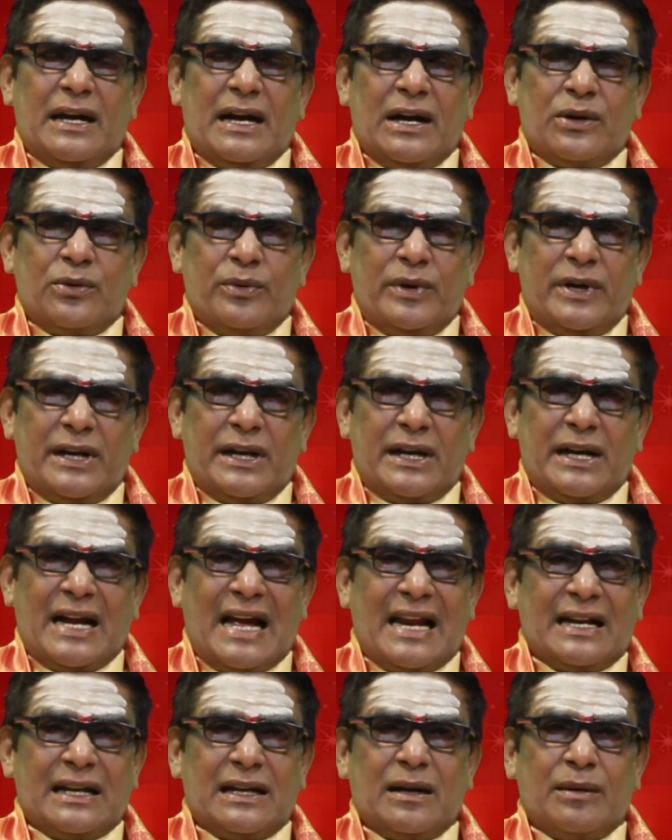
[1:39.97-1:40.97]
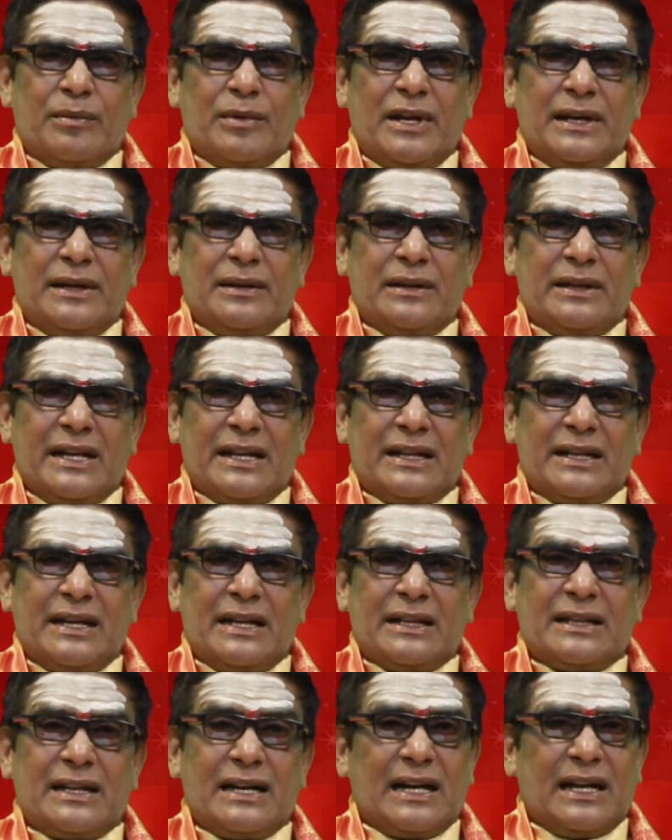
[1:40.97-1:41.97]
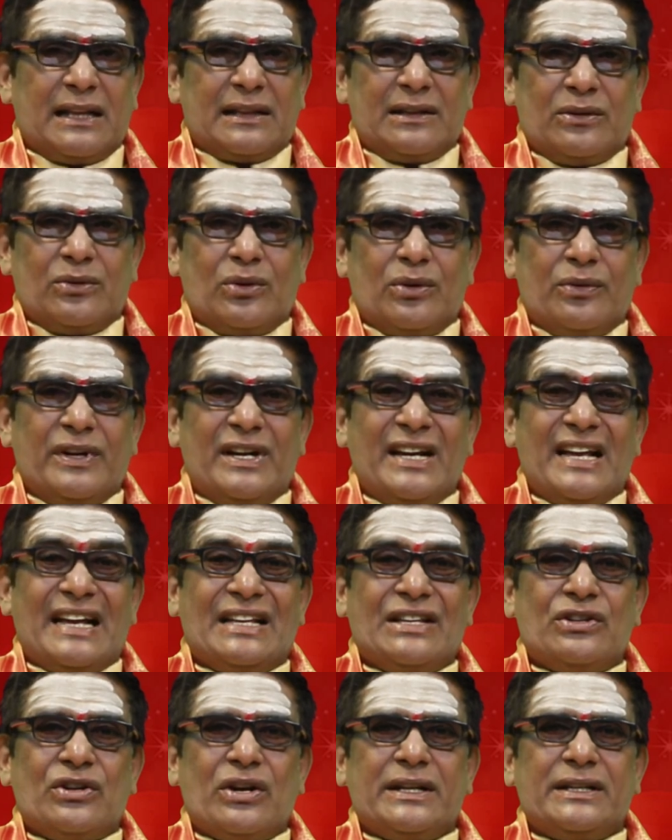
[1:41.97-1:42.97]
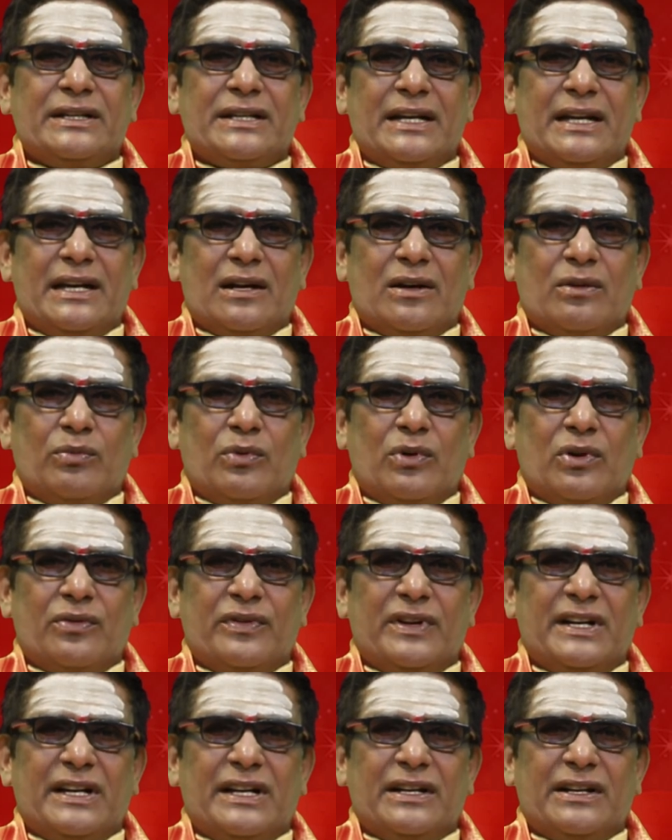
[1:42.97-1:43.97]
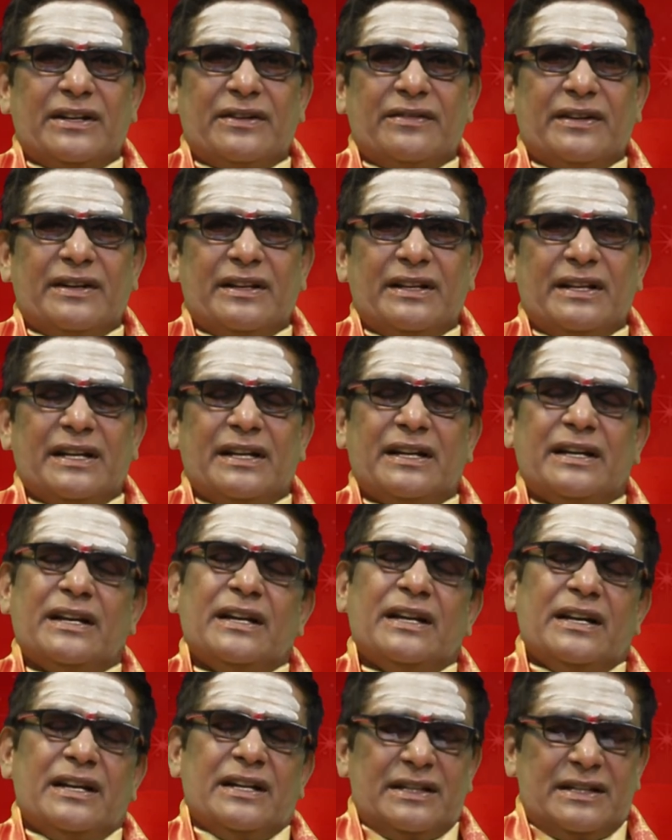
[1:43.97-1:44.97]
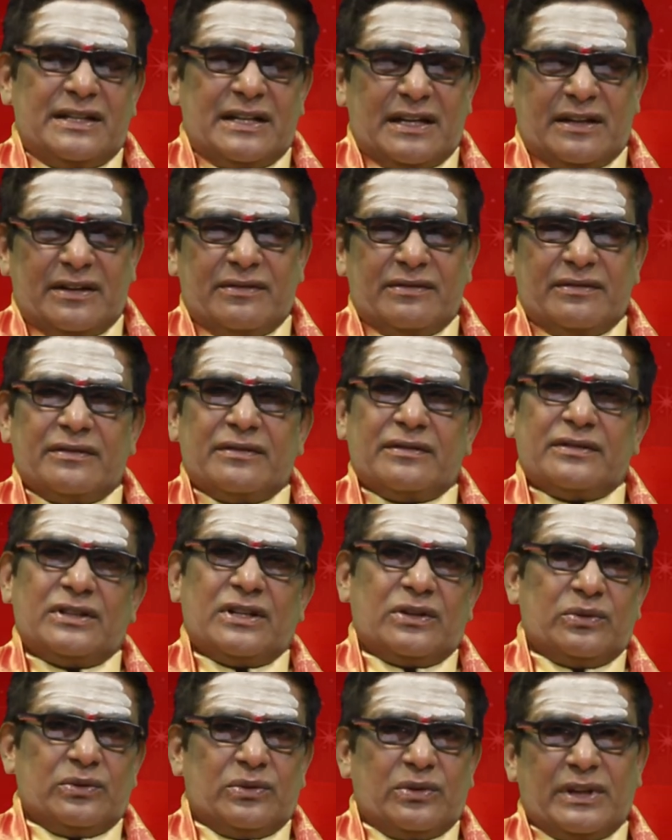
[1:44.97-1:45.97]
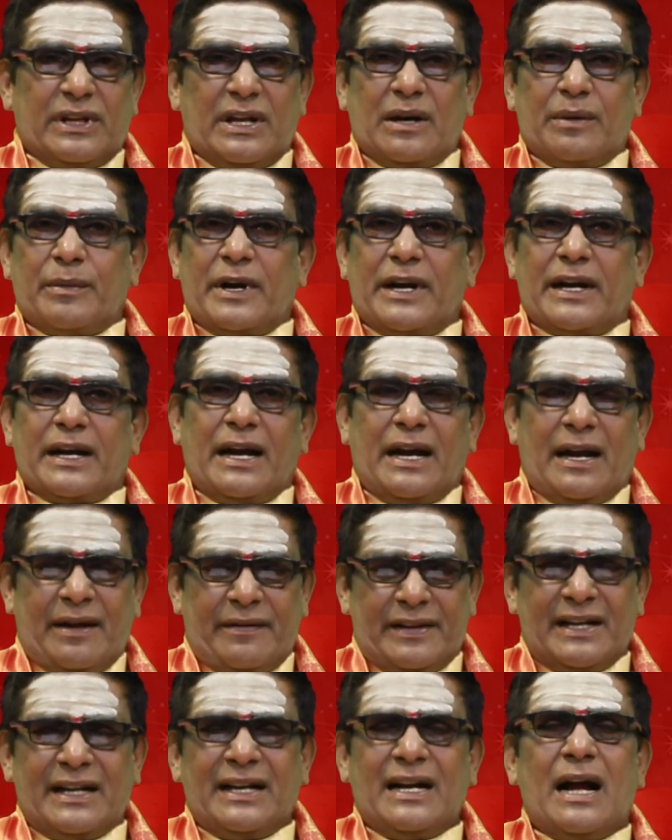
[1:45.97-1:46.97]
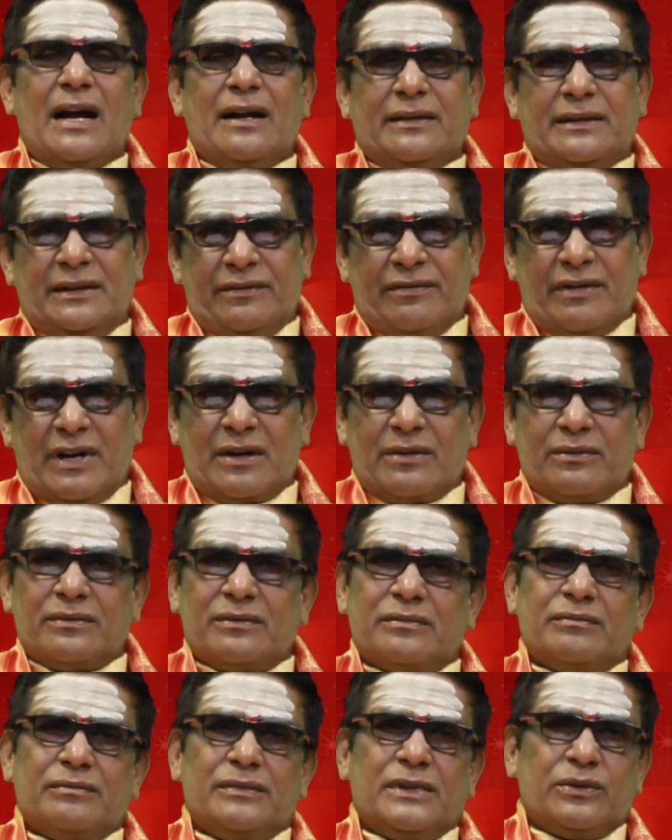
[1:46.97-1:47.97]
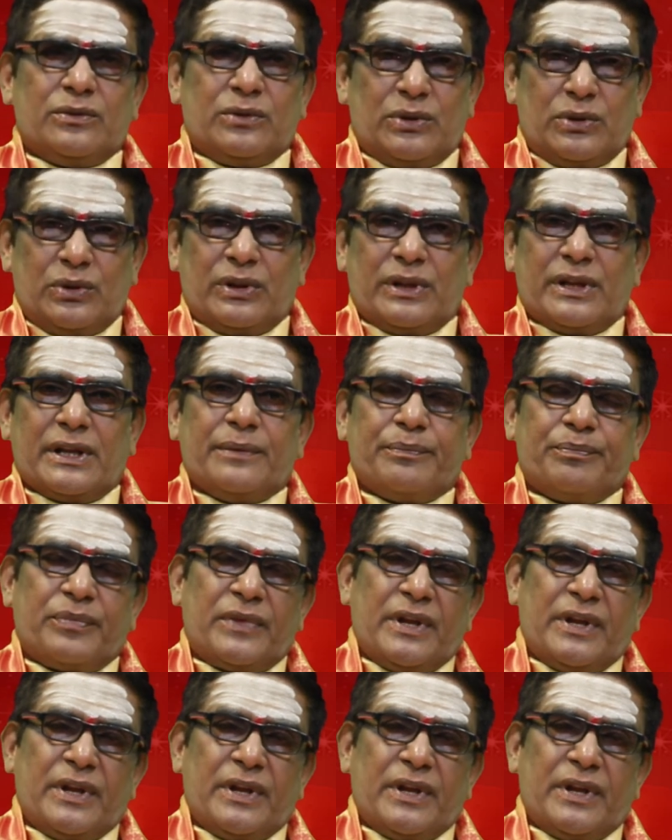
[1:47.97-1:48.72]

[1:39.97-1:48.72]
అటువంటి కార్యక్రమాలని తీర్థయాత్రలకు అంత దూరం వెళ్ళి ఎంజాయ్ చేయలేకపోవడం అనేటటువంటిది జరగడం జరుగుతుందన్నమాట ఆ విధంగా ఈ వారం మీకు ఉంటుంది